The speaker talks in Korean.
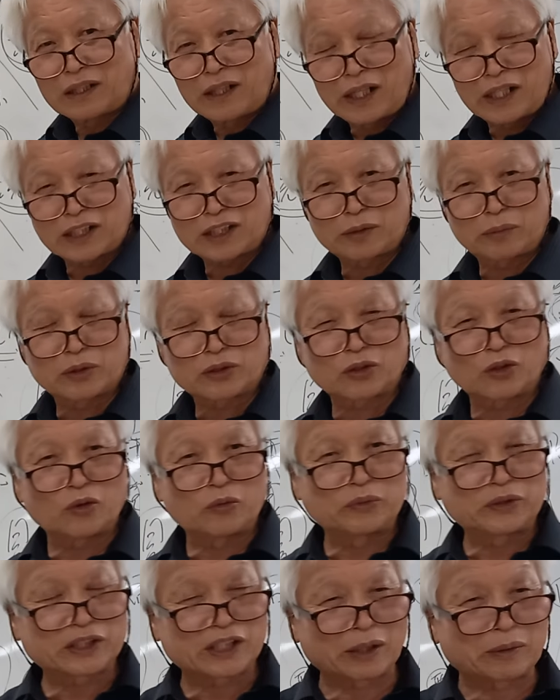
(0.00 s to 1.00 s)
거기서부터
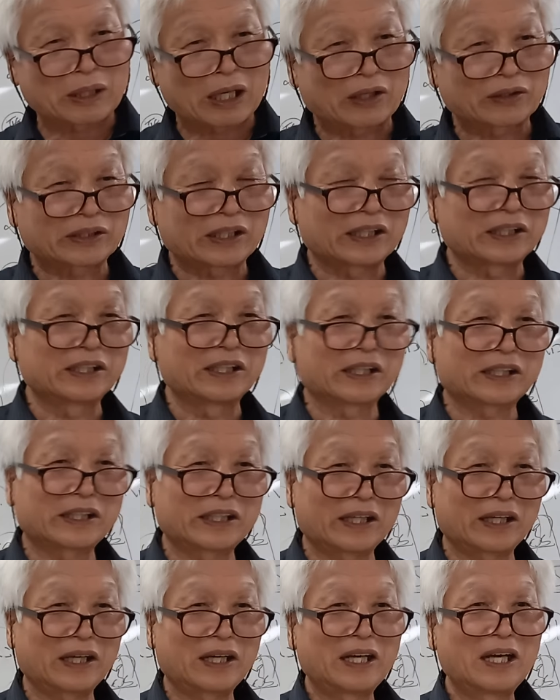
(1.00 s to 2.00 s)
움직거리 나왔다.
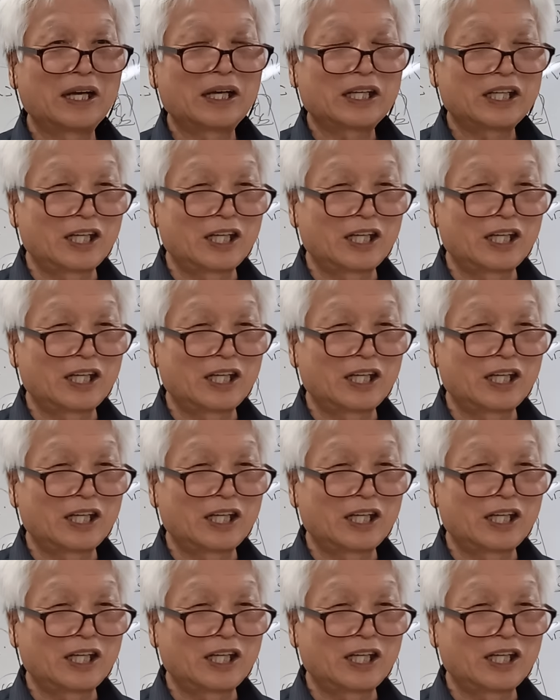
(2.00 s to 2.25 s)
이렇게